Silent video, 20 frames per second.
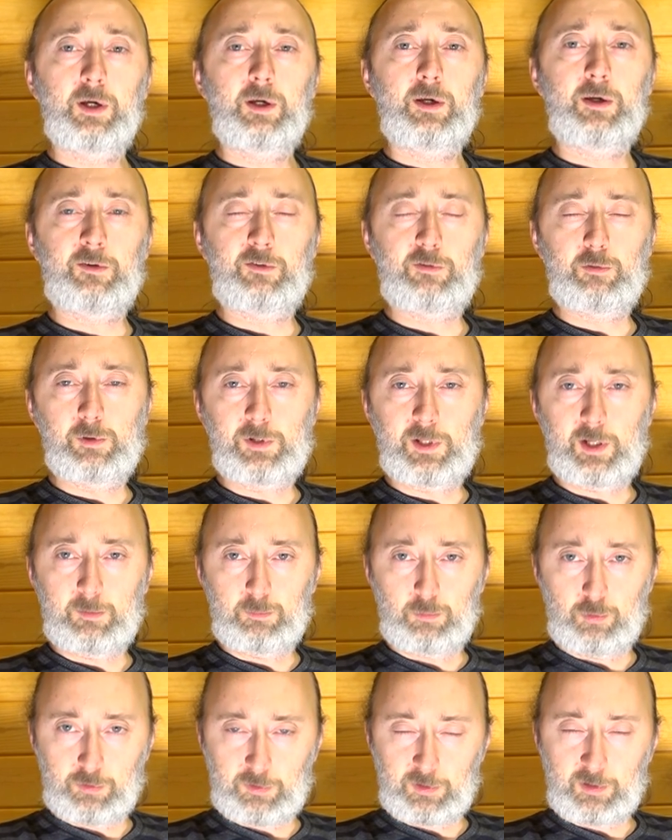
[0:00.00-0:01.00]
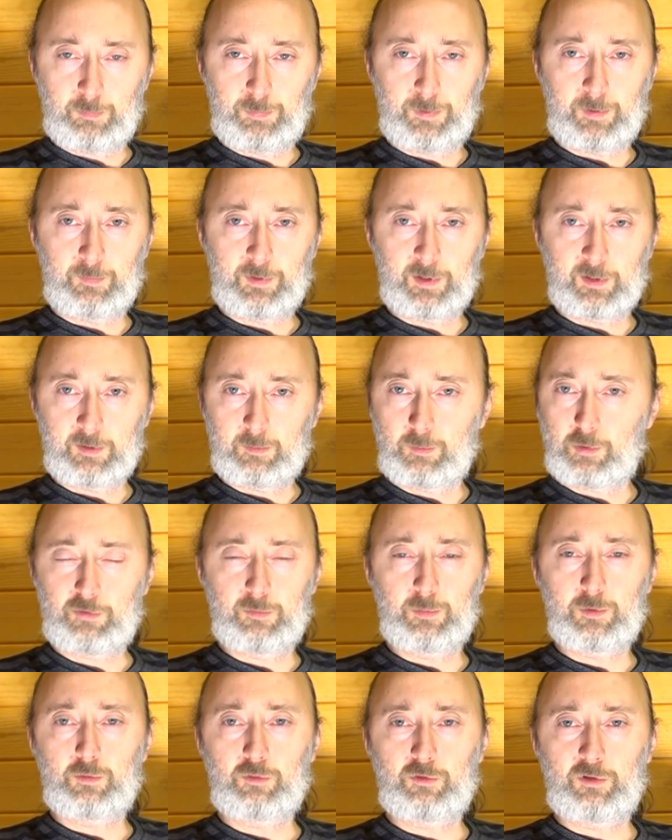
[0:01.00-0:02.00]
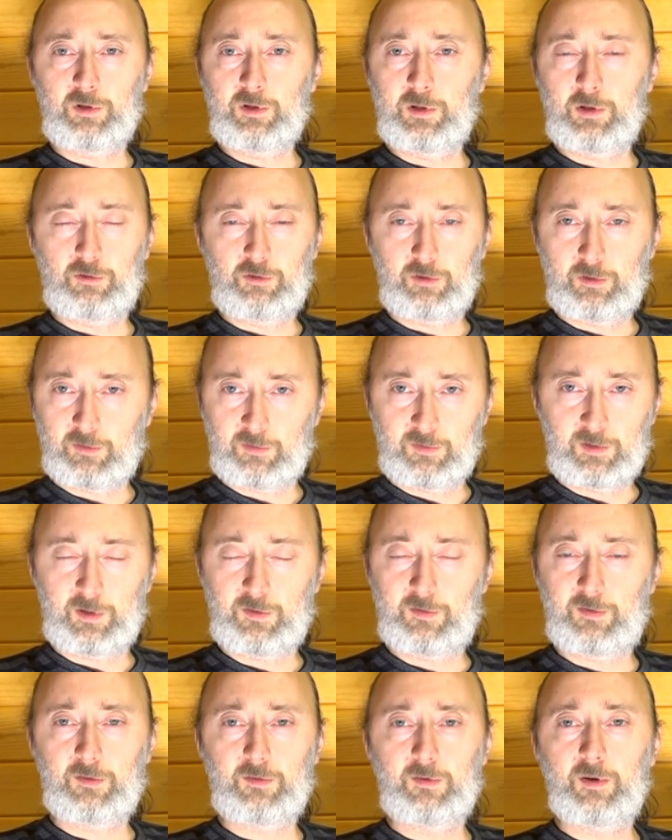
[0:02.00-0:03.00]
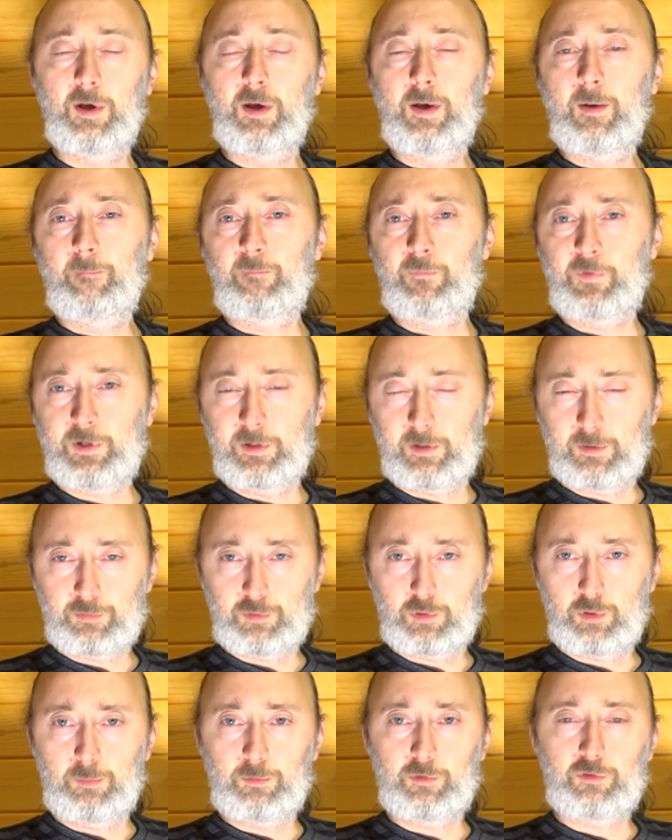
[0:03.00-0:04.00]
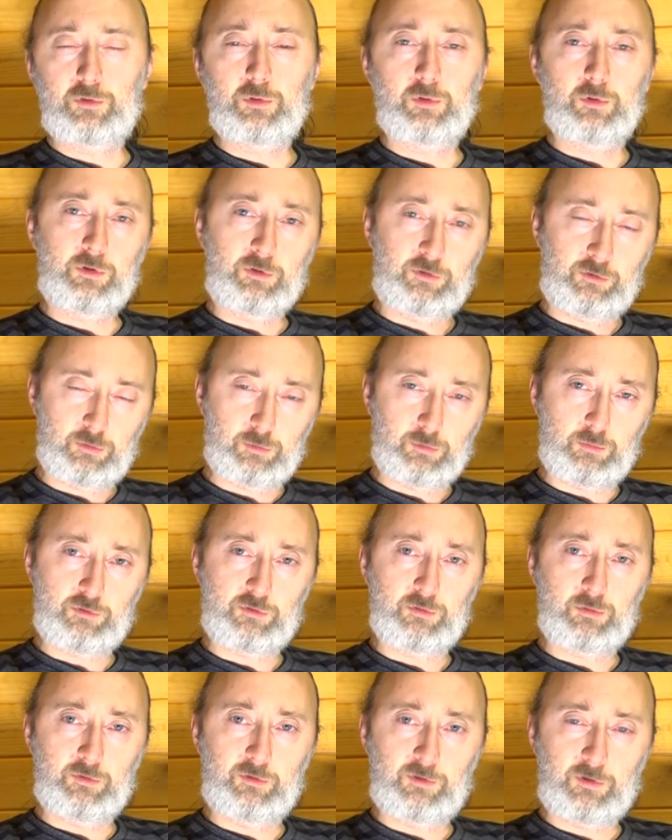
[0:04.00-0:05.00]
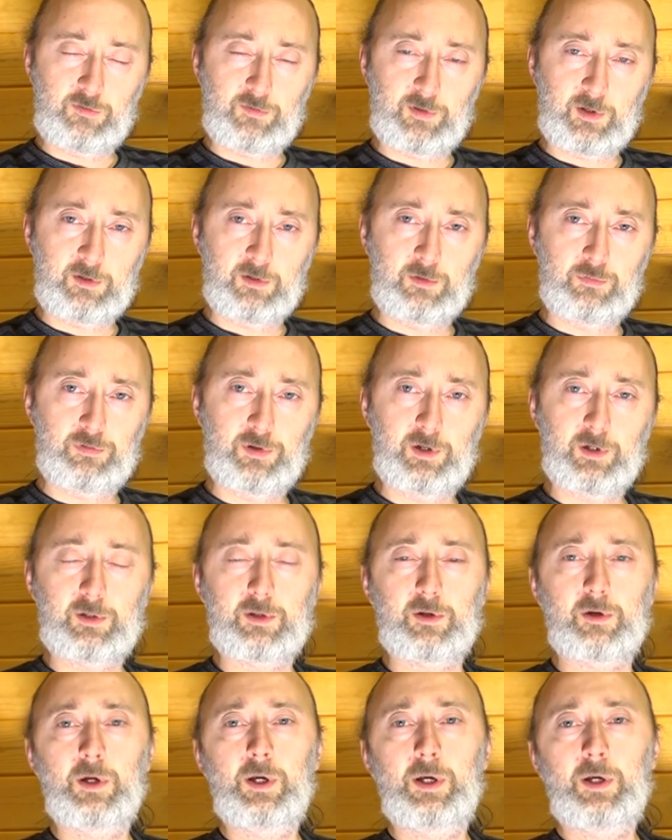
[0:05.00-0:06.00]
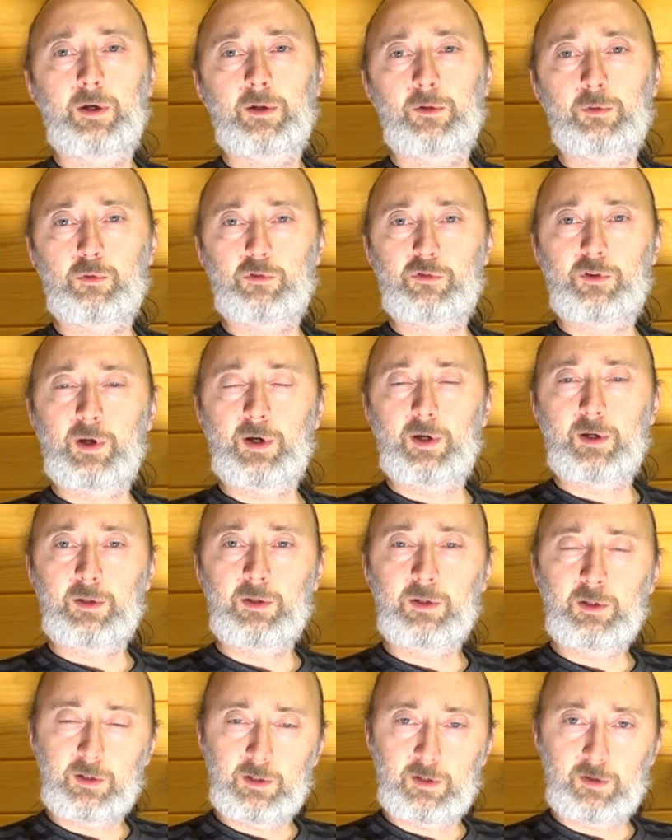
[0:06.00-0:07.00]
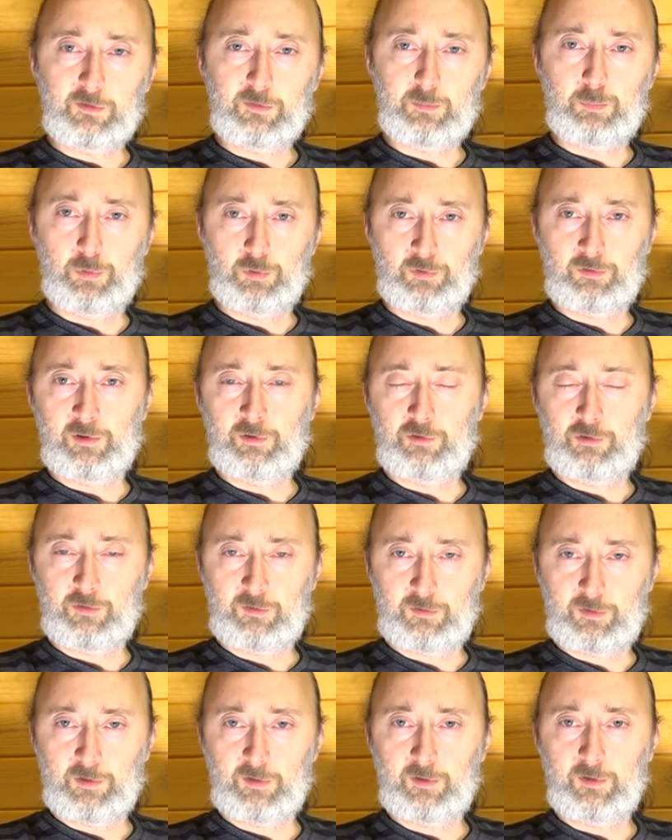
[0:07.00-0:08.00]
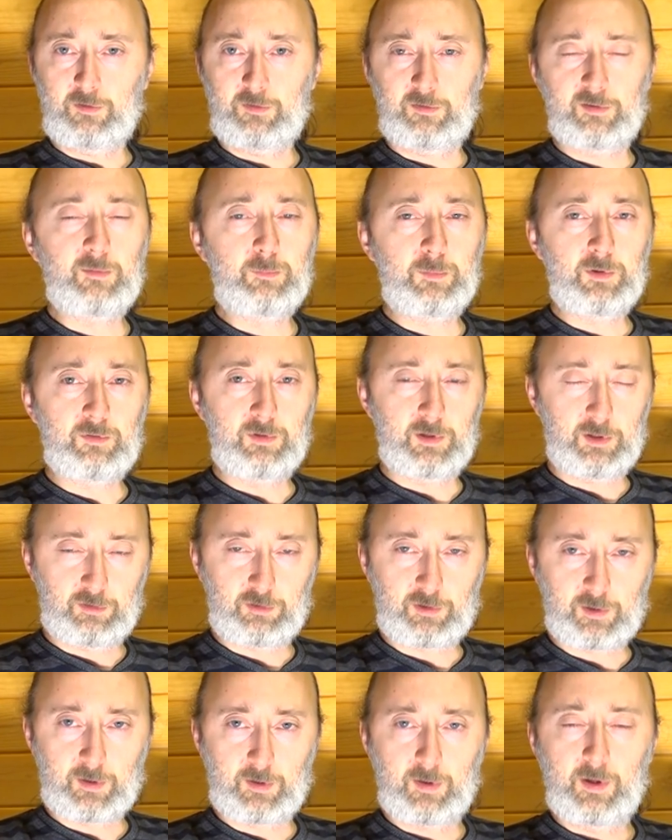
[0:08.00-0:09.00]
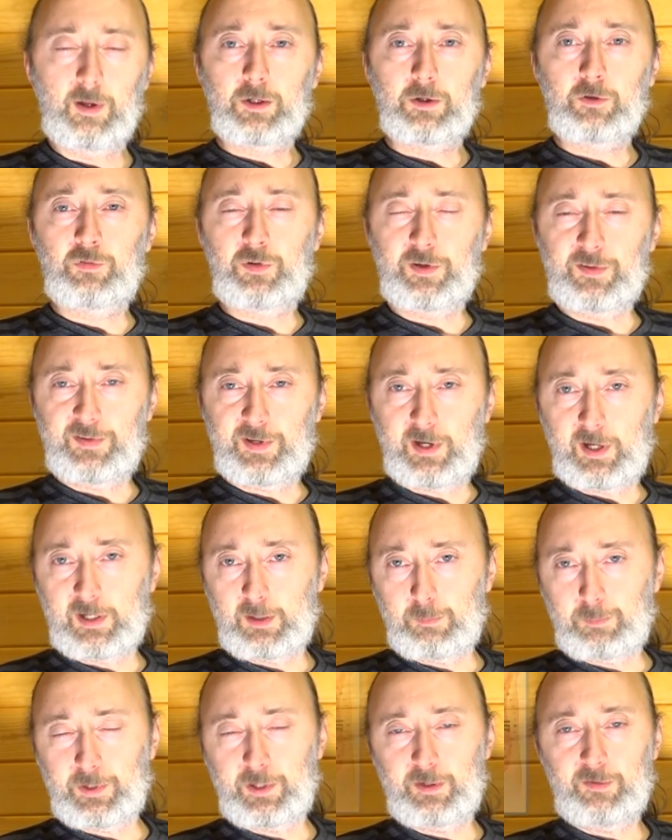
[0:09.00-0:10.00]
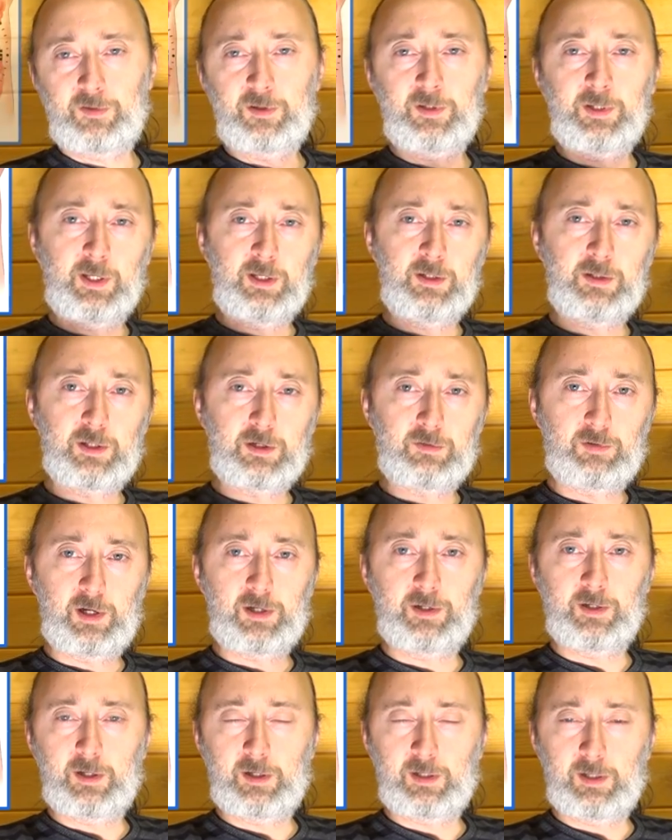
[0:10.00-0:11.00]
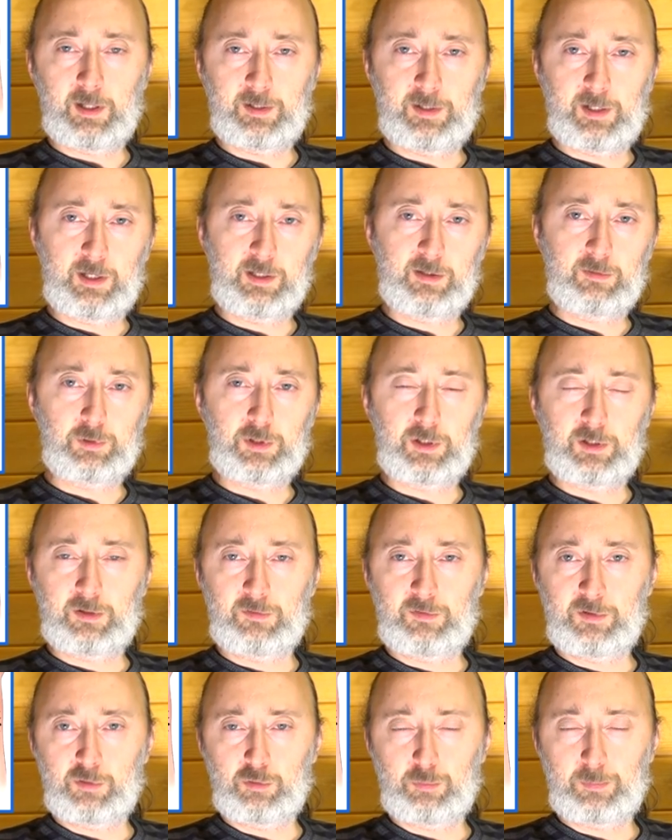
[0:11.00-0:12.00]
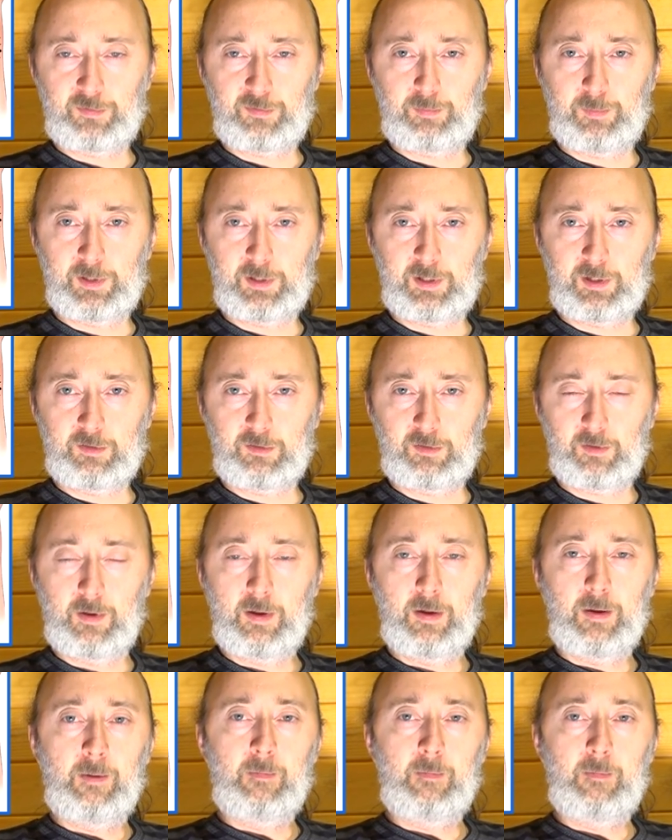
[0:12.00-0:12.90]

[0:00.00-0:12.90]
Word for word: И результат будет непременно. Может быть, уже дней через 10. Дело в том, что еще нужно учесть один фактор. Нужно не есть после 6-7 вечера. В идеале перейти на интервальное голодание. Вот это видео посмотрите.